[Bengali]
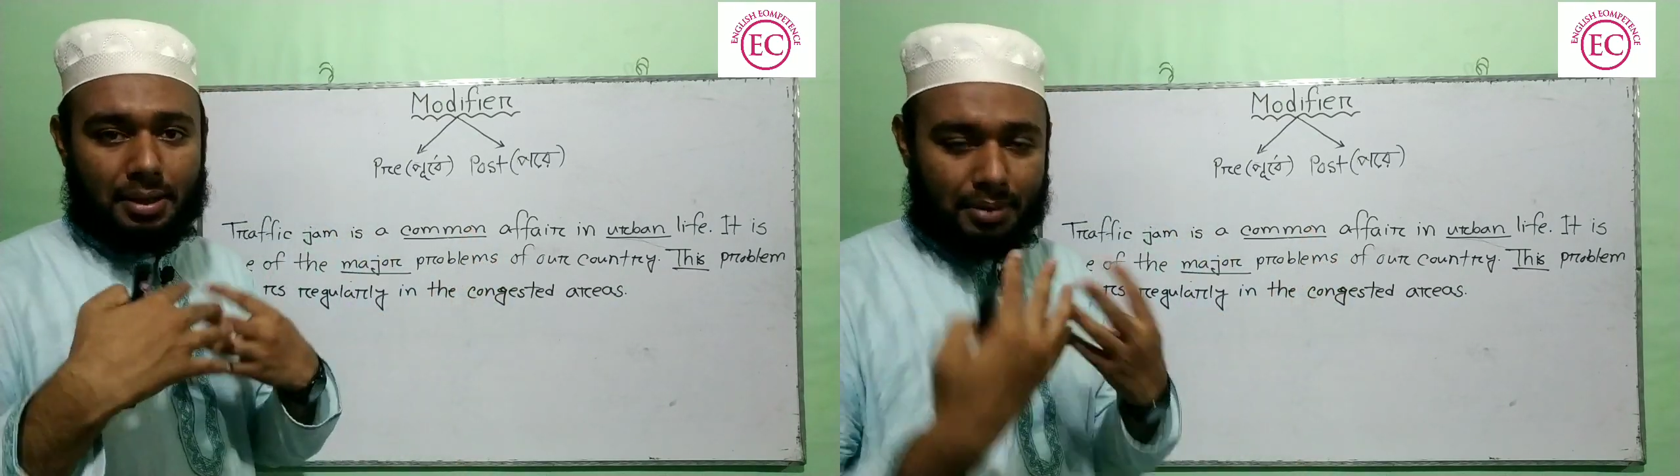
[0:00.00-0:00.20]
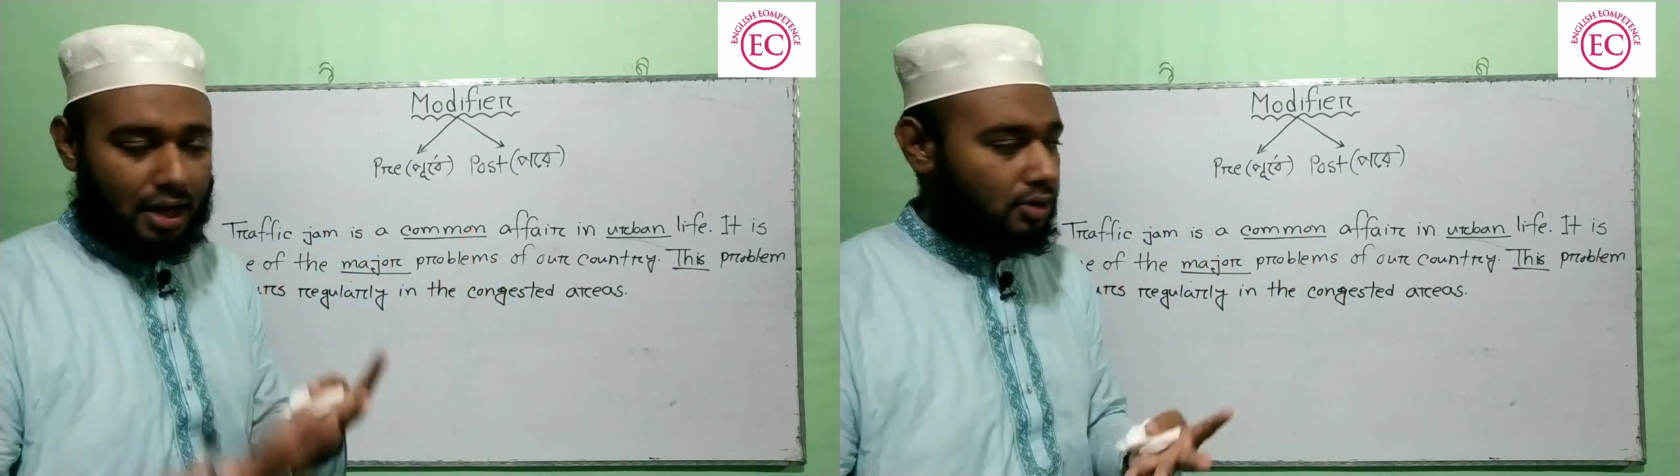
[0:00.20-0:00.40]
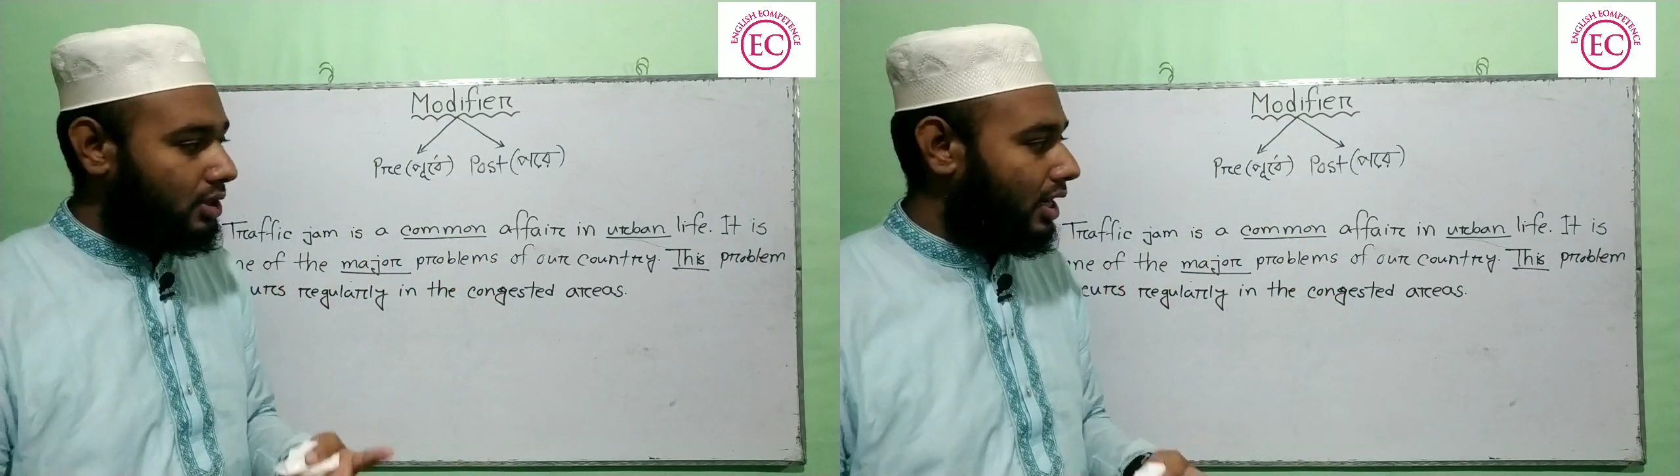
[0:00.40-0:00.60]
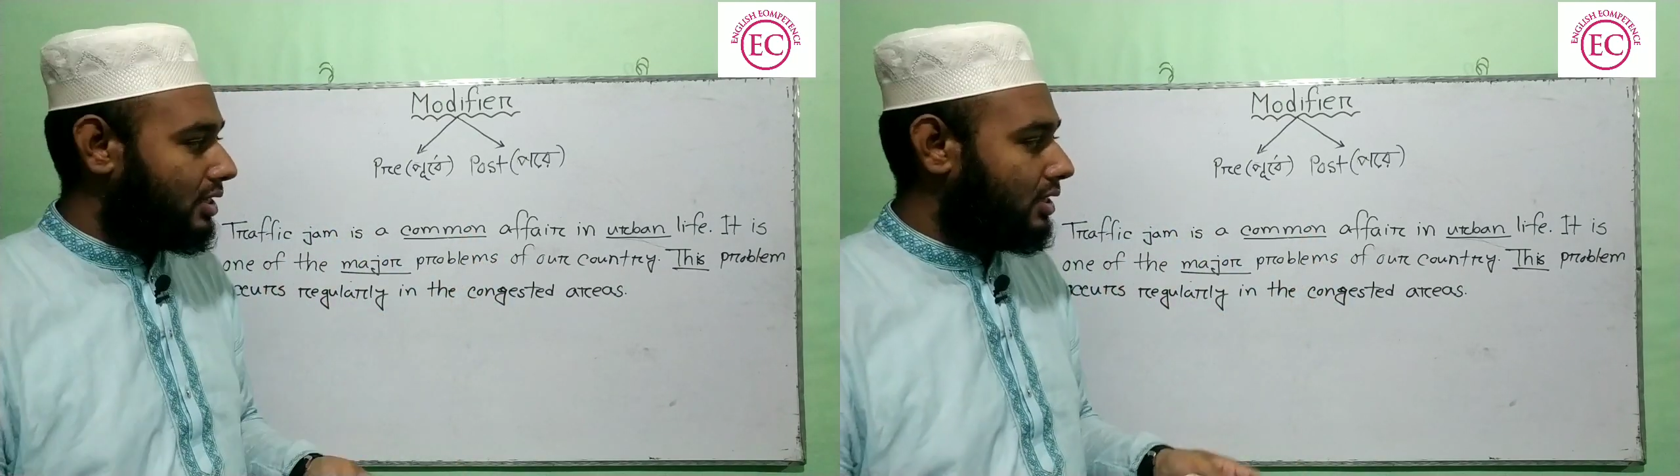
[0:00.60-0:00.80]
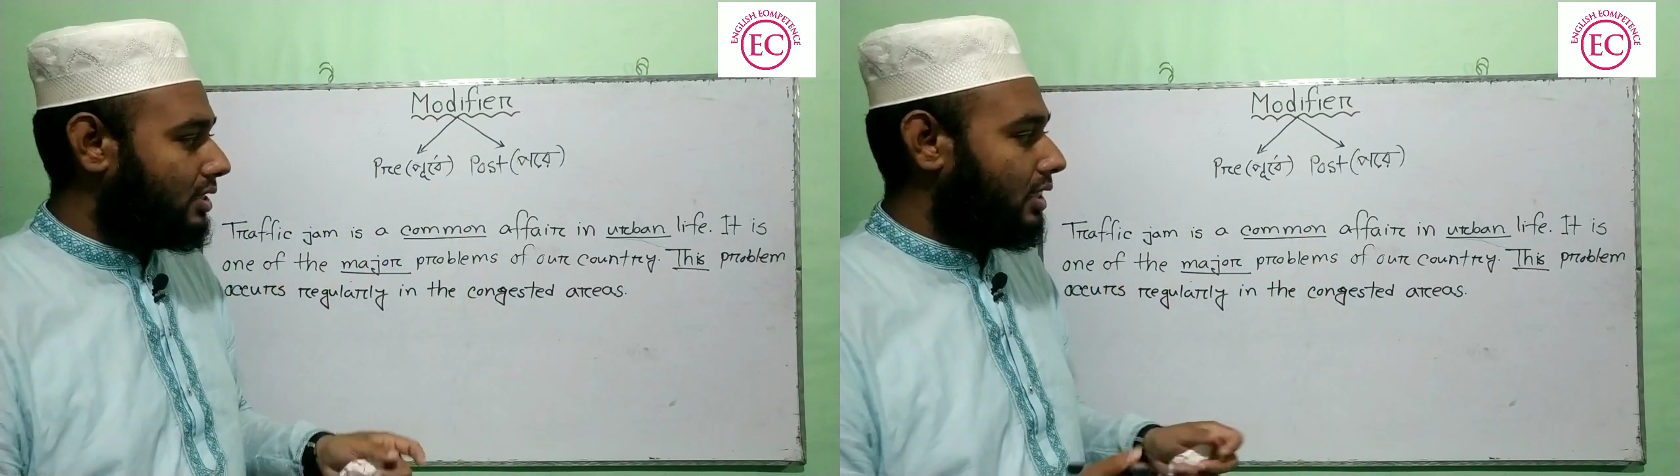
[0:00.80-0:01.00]
সামনে আলোচনায়
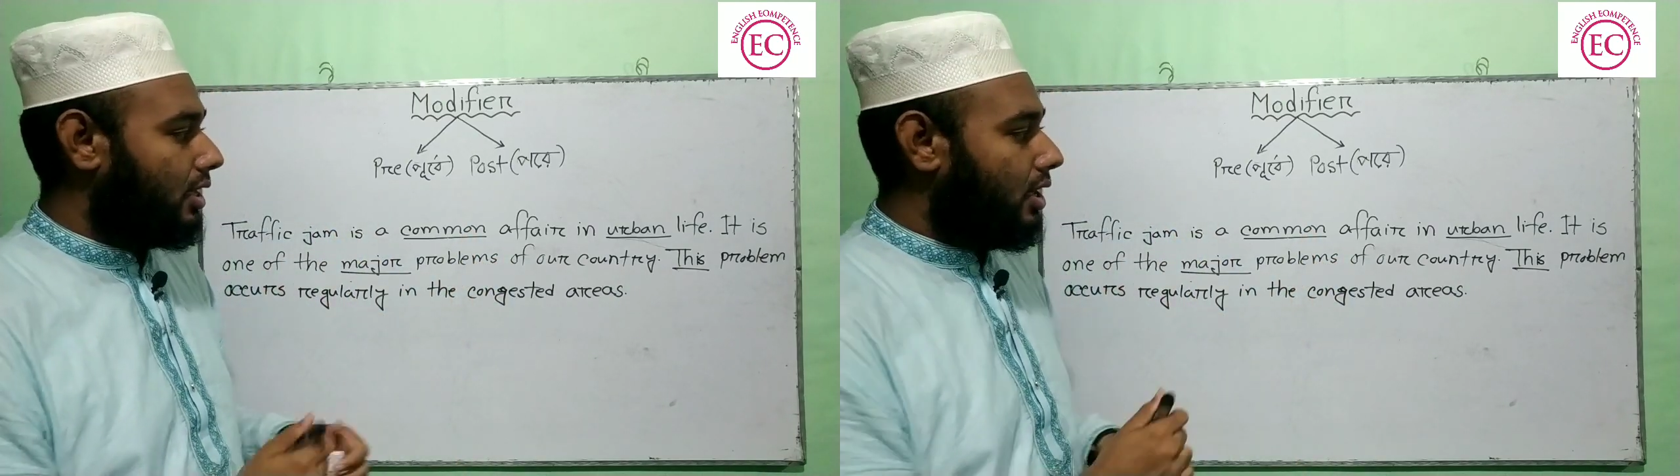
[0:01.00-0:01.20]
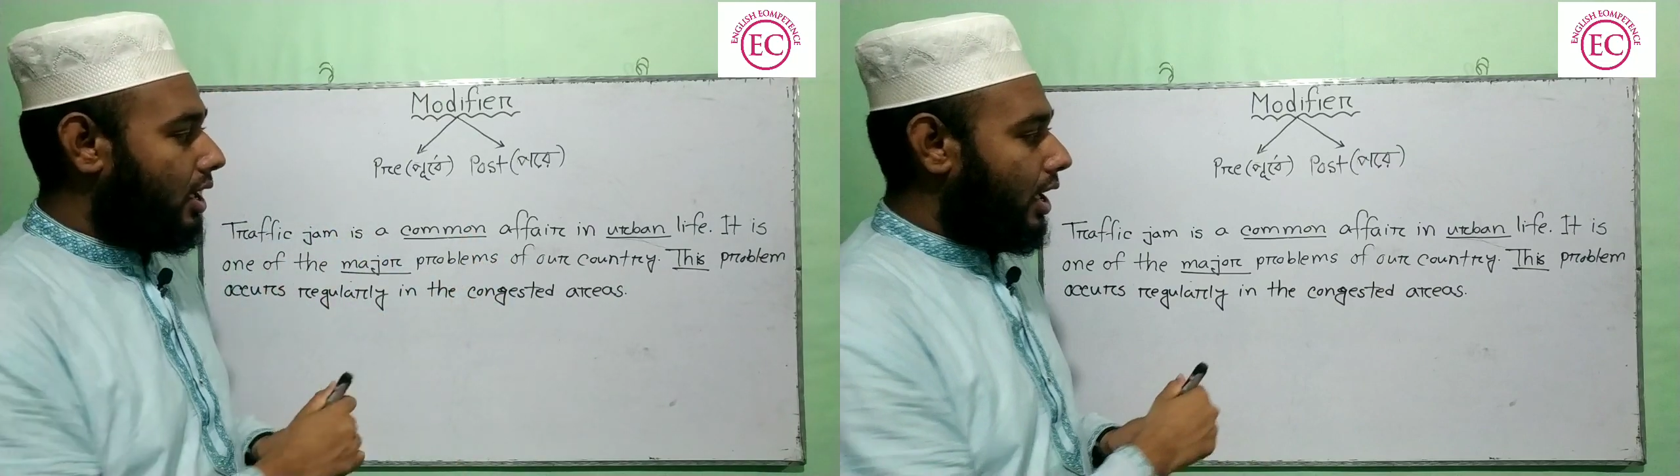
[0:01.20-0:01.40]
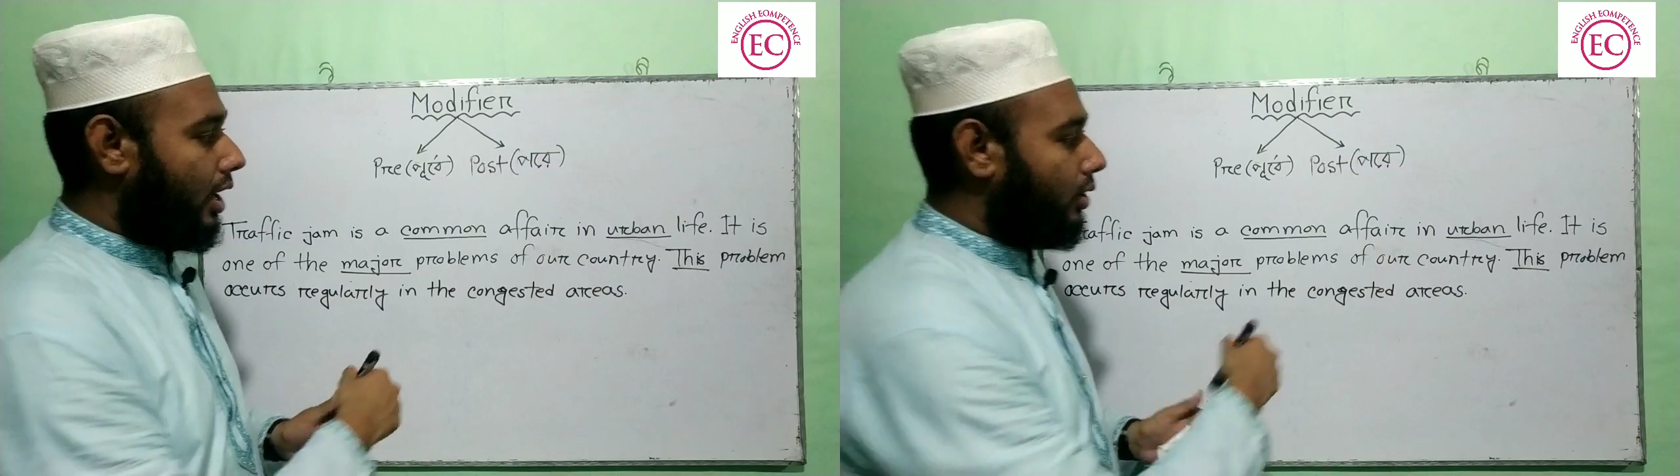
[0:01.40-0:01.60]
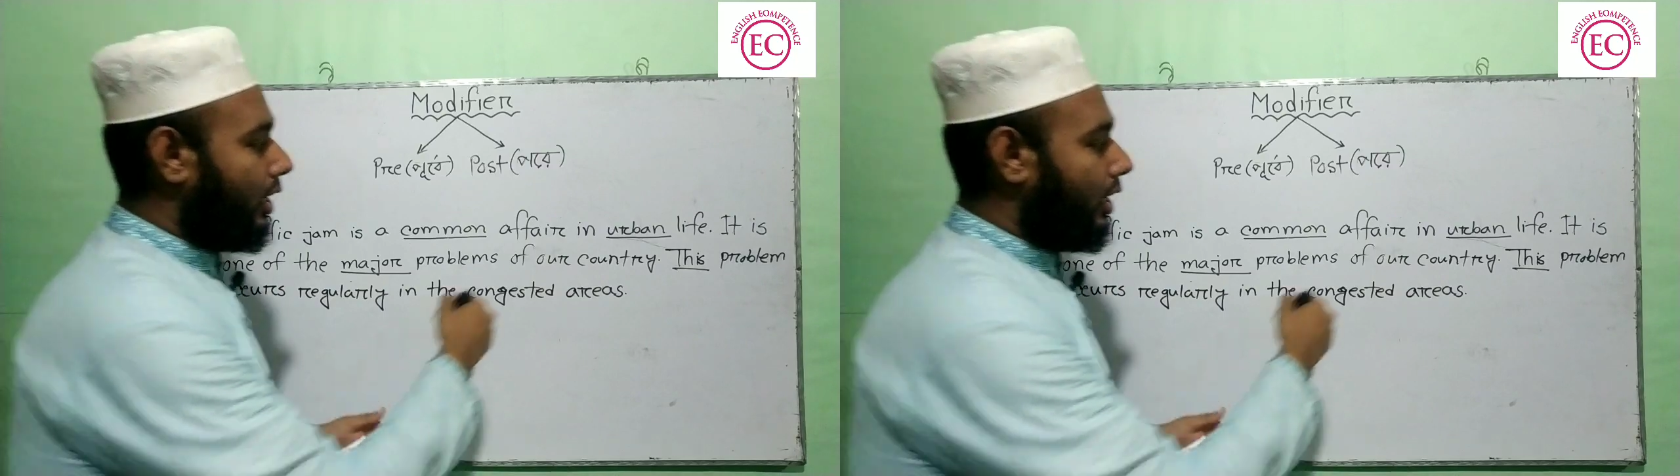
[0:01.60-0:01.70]
আসতেছি এখন